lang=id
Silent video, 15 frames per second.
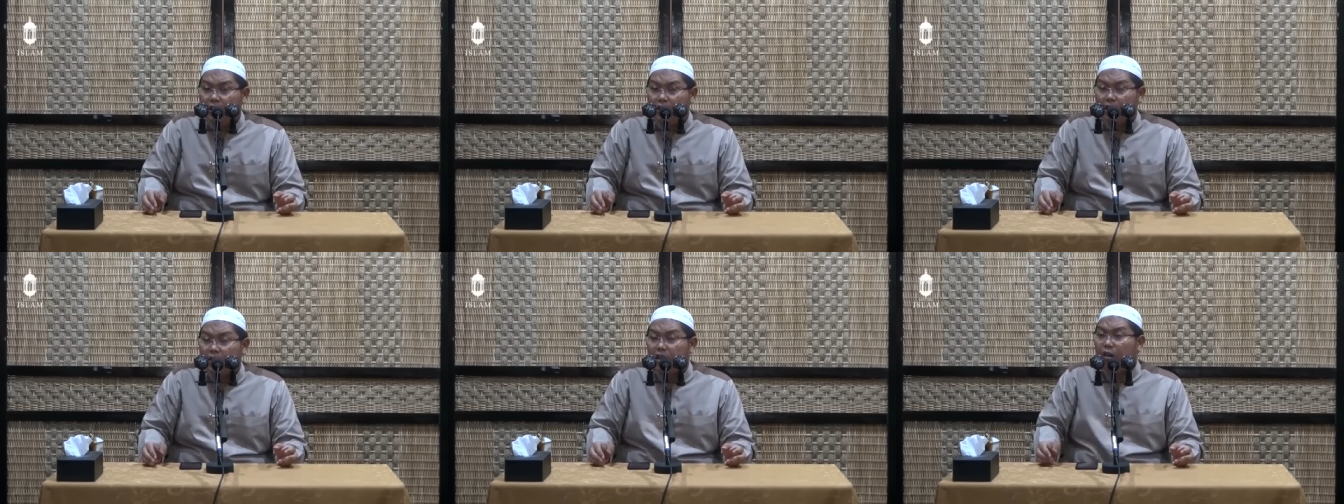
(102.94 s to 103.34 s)

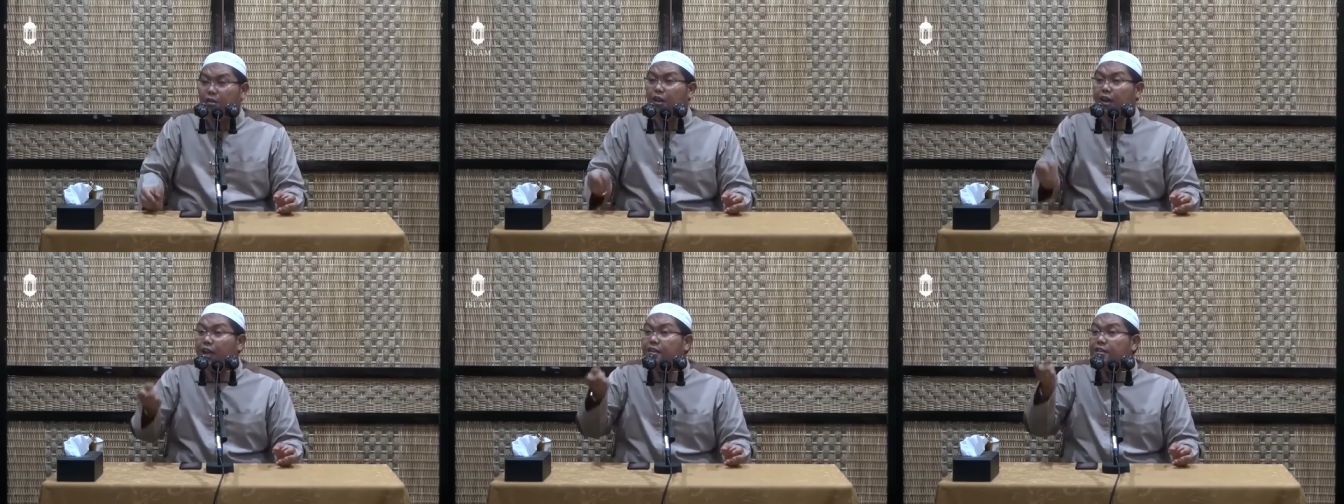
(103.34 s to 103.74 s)
Kata
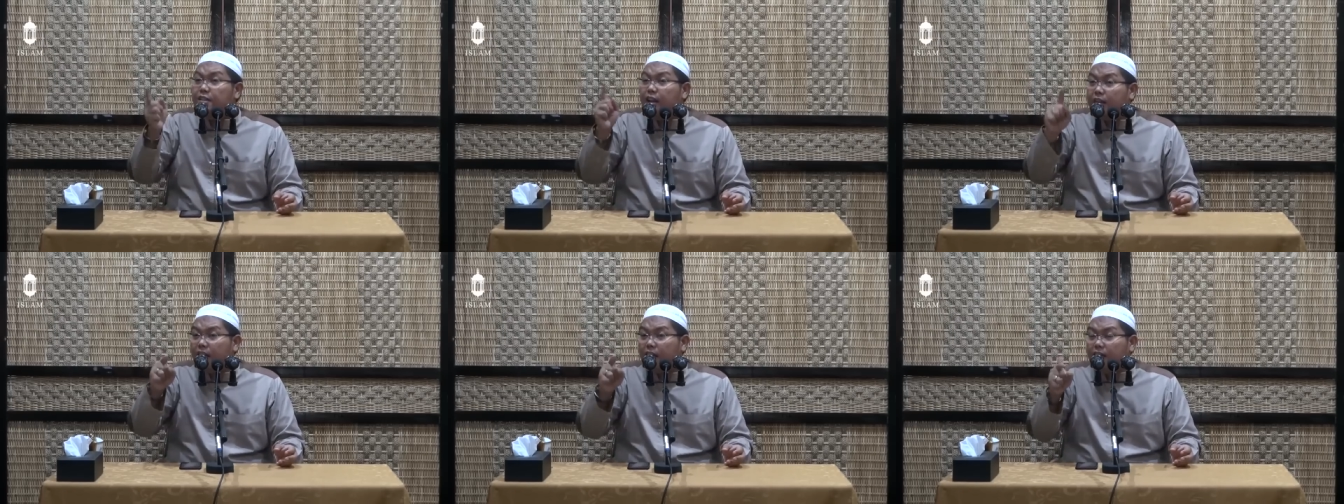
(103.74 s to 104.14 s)
Allah,
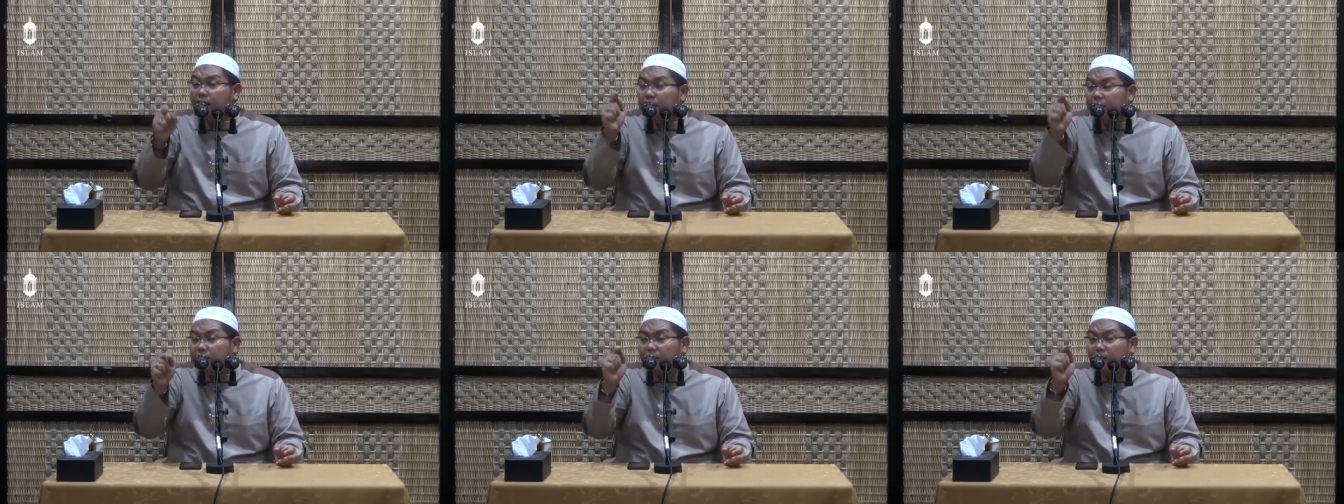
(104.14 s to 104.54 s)
"Indaka
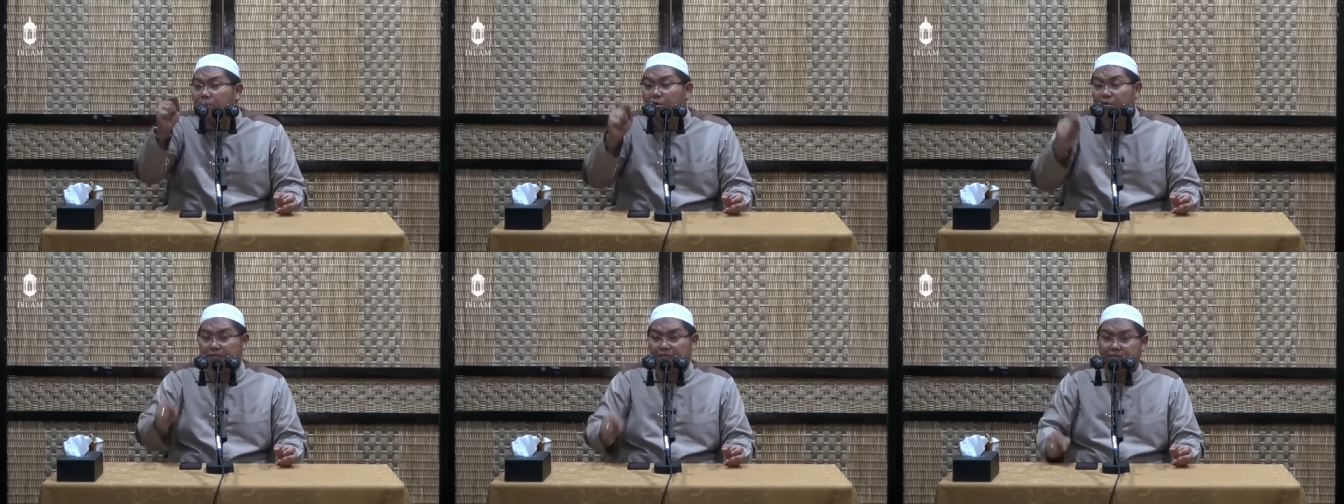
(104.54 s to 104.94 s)
di
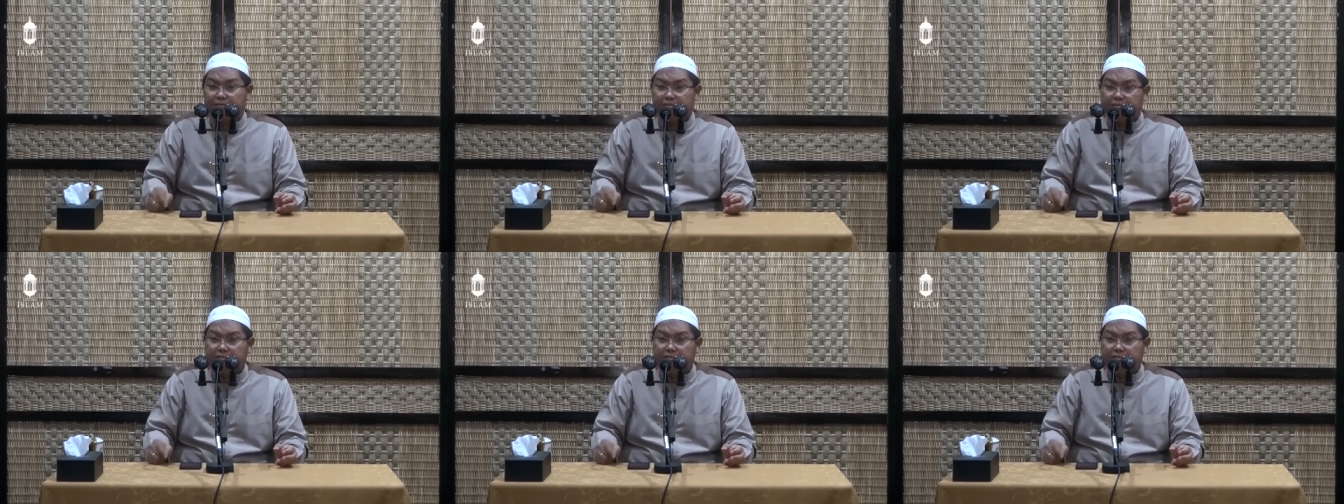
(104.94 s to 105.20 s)
sisimu."